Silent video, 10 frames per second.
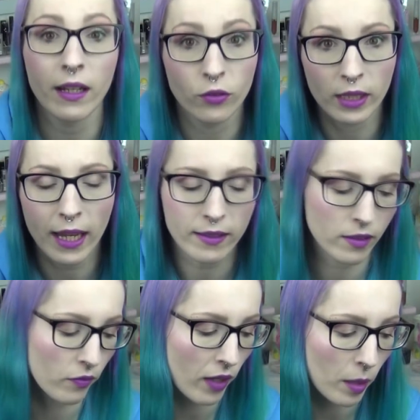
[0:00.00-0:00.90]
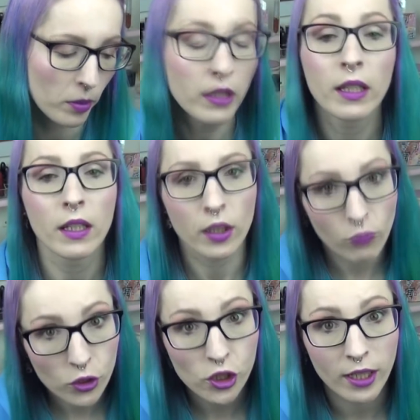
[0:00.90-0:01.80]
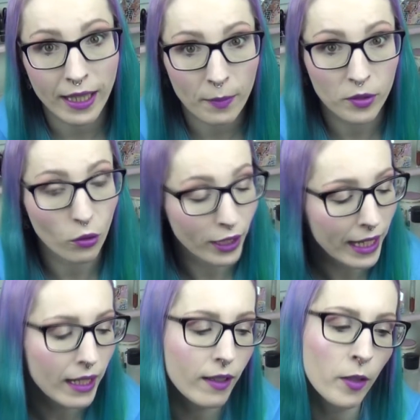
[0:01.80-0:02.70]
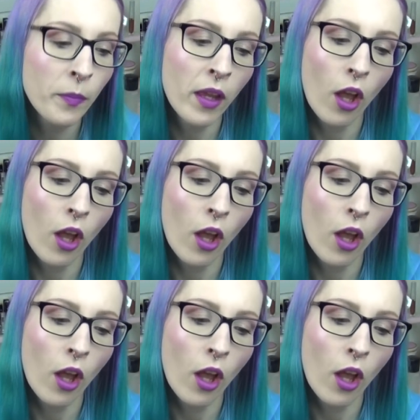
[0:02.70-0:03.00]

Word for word: also die hellste Farbe. Ich wünschte, da gäbe es noch eine hellere.